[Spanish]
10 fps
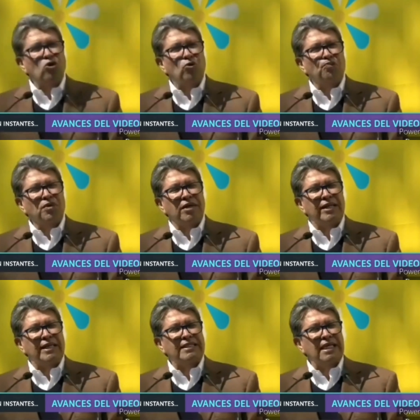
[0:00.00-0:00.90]

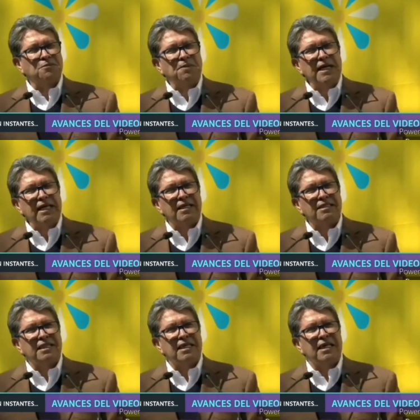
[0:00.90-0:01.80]
eso quienes
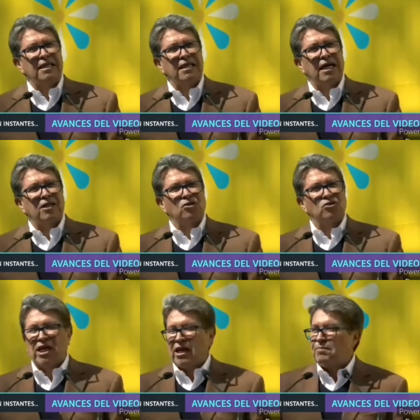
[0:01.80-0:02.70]
aspiren a ser
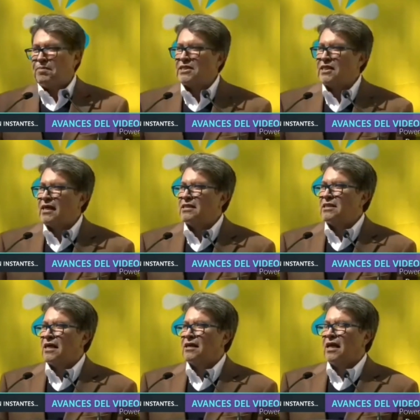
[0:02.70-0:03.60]
candidatos a la
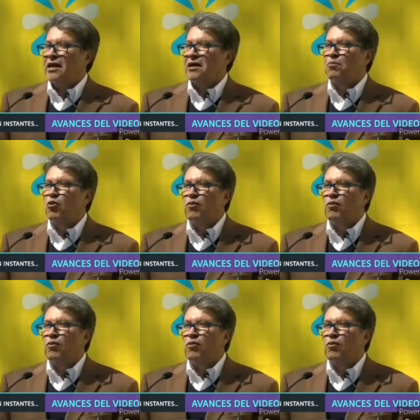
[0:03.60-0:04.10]
presidencia de la